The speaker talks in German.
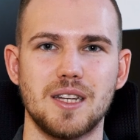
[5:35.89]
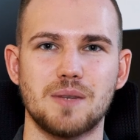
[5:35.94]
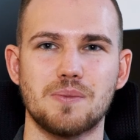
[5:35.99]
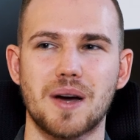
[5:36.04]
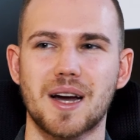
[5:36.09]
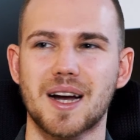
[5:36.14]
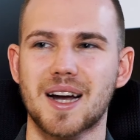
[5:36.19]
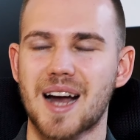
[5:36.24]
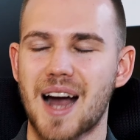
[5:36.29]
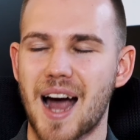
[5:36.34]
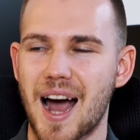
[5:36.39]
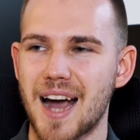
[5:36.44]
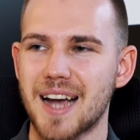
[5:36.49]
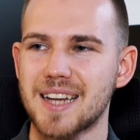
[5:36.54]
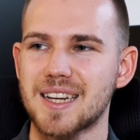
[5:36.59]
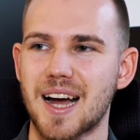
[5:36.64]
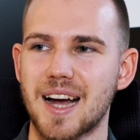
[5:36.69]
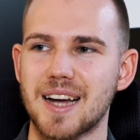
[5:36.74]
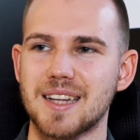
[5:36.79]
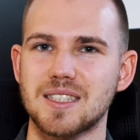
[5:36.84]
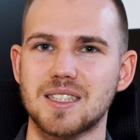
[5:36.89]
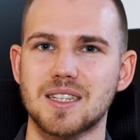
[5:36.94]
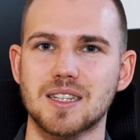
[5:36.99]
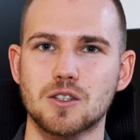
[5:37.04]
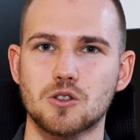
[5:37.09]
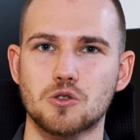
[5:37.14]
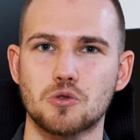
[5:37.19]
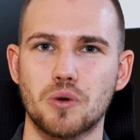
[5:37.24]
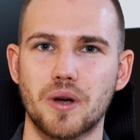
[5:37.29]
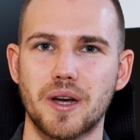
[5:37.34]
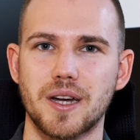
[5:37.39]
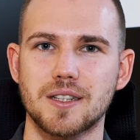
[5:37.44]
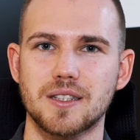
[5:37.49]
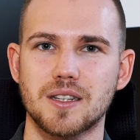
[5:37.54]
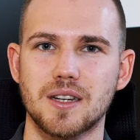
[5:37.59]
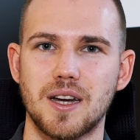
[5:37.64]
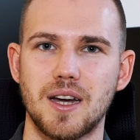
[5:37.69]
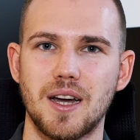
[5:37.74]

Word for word: ich mache keinen einzigen Trade,